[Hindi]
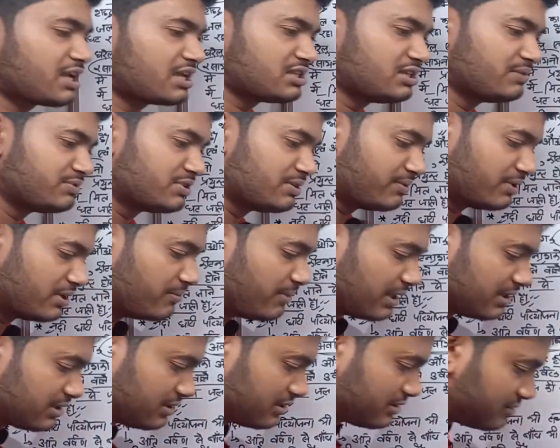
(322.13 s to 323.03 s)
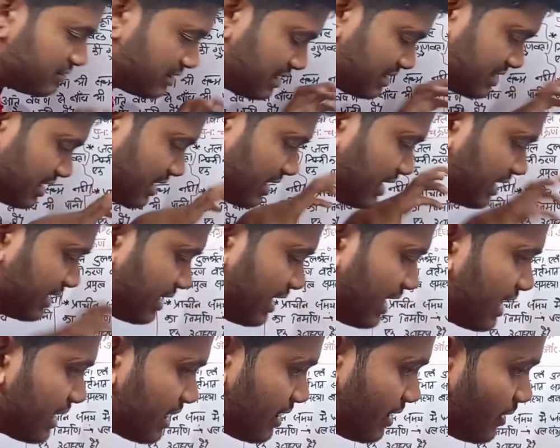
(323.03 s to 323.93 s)
क्या सबसे बड़ी बात जल संकट
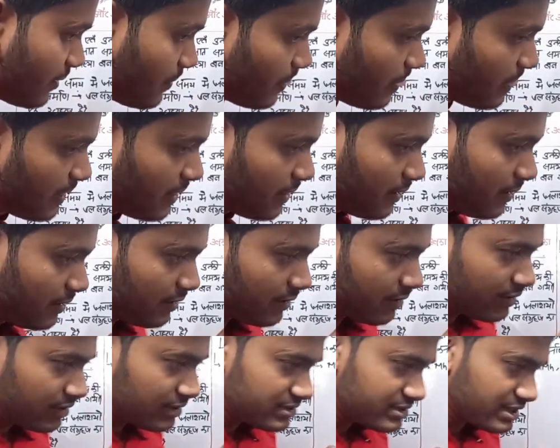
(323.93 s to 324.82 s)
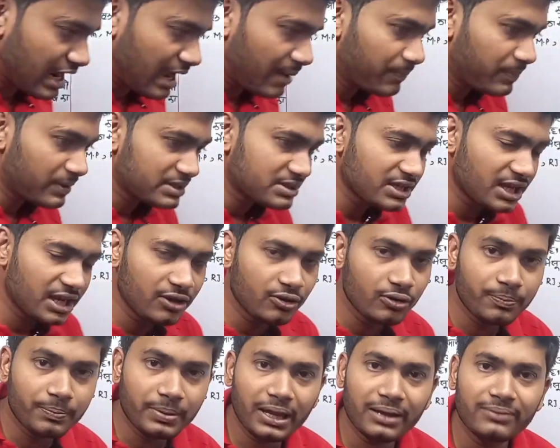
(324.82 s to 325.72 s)
है क्या जहां पर जल
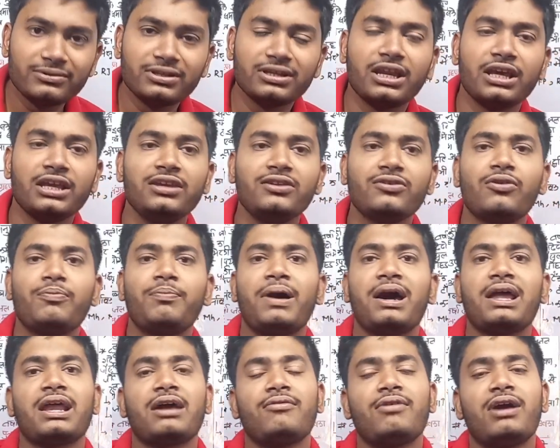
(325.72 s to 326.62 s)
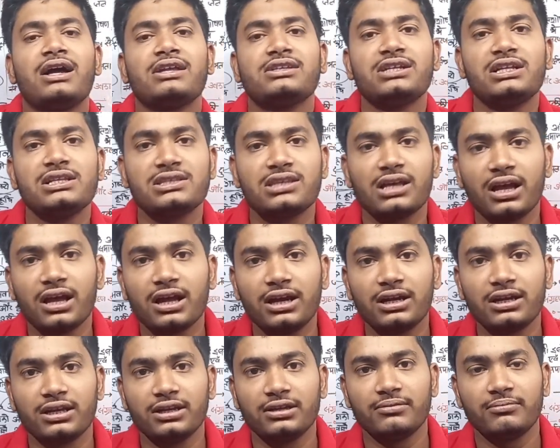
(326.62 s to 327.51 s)
उपलब्ध नहीं हो पा रहा वहां जल
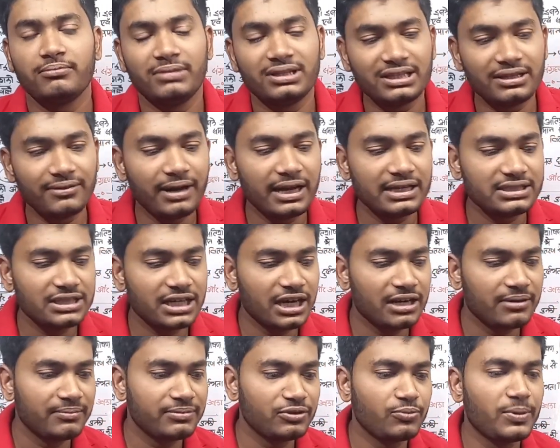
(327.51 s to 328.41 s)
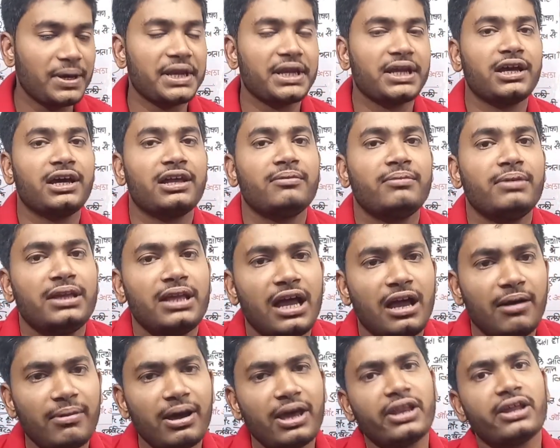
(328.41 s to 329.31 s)
संकट है मतलब आज अगर तुम्हारे घर में
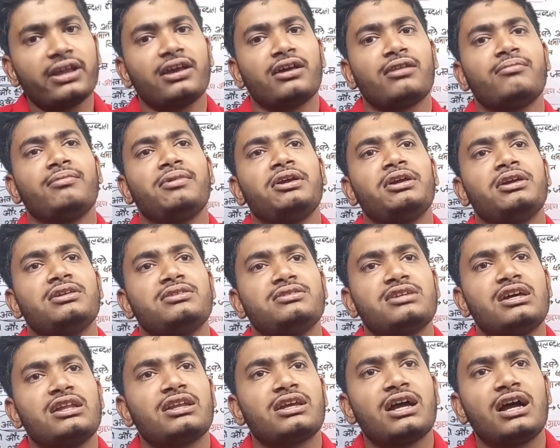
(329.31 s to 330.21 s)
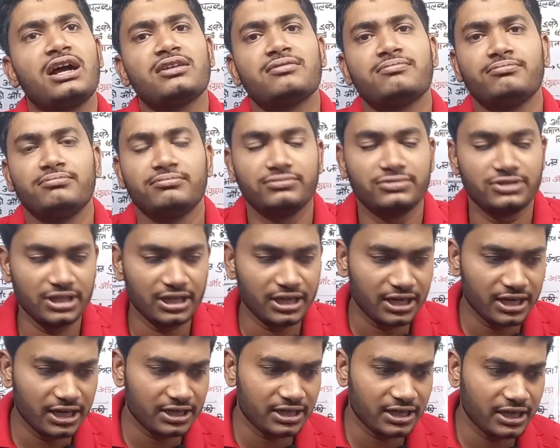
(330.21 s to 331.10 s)
या हमारे घर में जल का
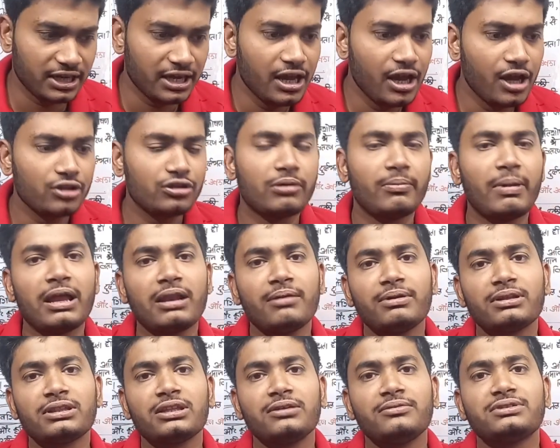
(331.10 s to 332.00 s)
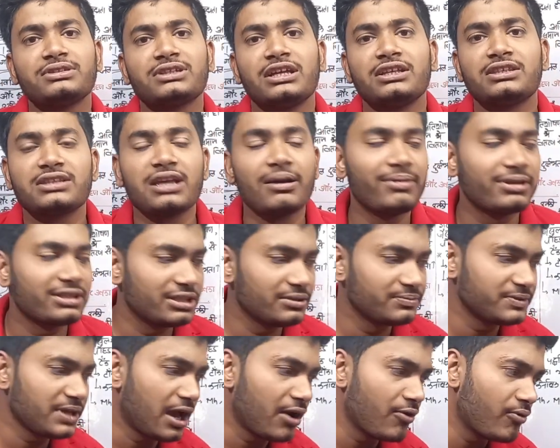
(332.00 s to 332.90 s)
संकट है तो हमारे मतलब इसका, इसका
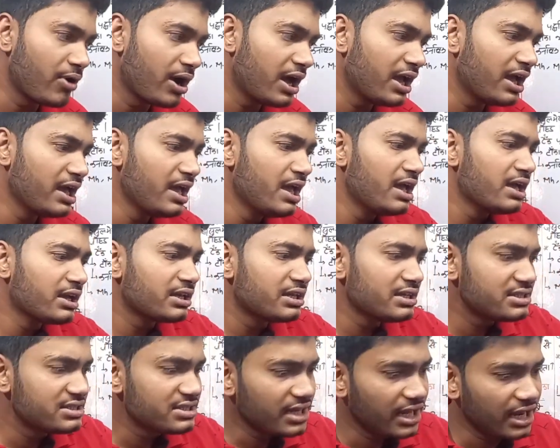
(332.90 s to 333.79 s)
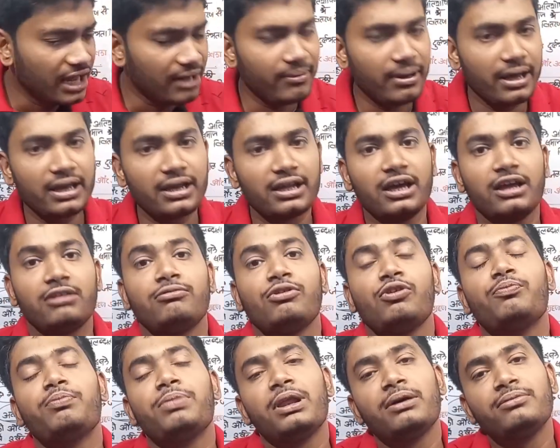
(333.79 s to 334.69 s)
मतलब क्या हुआ है कि जल हमारे घर
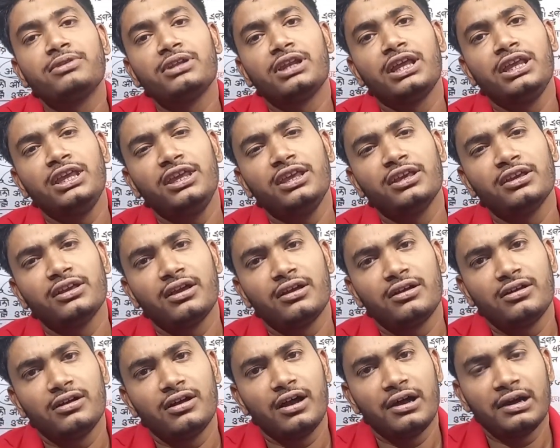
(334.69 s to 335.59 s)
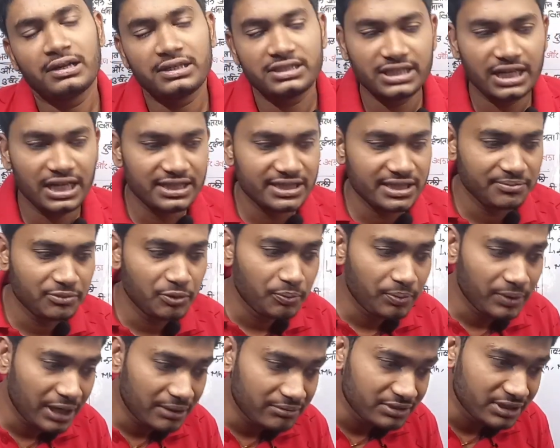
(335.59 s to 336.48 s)
में उपलब्ध नहीं है और जल जब
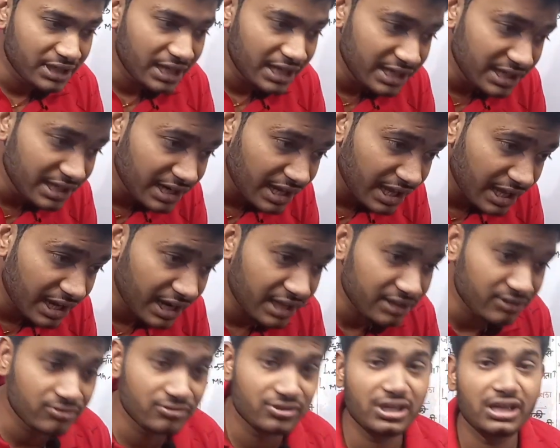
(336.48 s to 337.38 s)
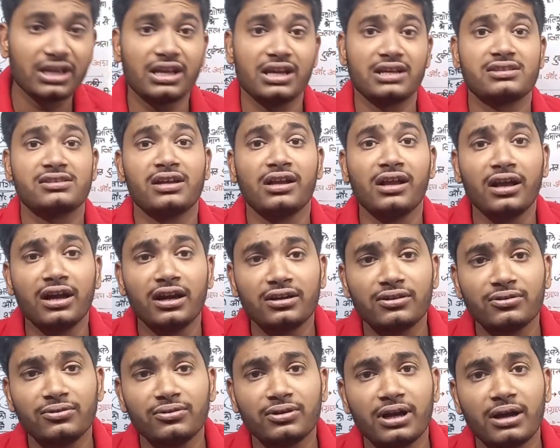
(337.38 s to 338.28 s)
उपलब्ध नहीं रहेगा तो जल का
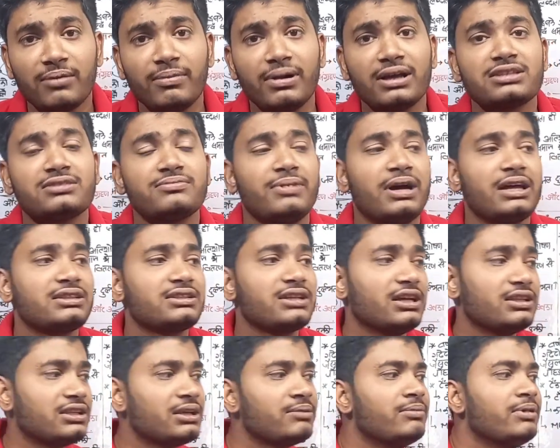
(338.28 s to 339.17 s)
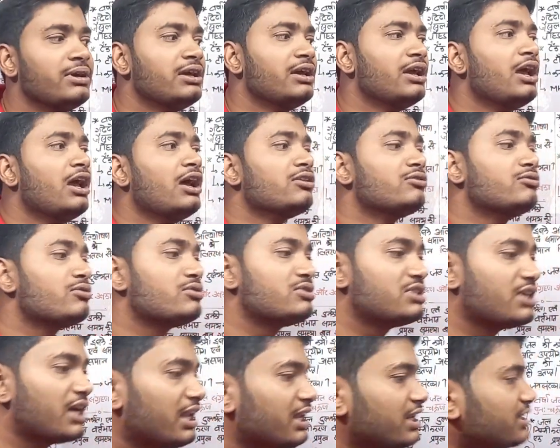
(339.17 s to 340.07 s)
संकट होगा बस बात खत्म है तो
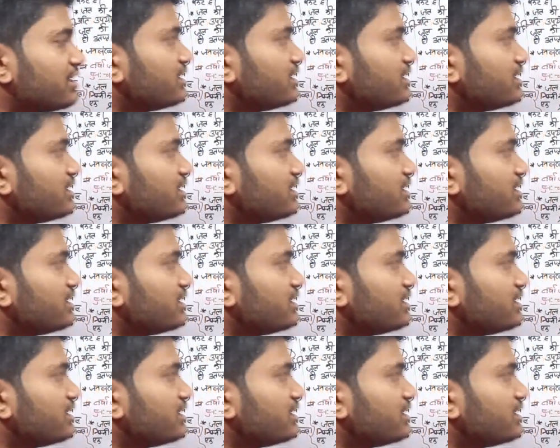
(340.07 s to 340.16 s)
जल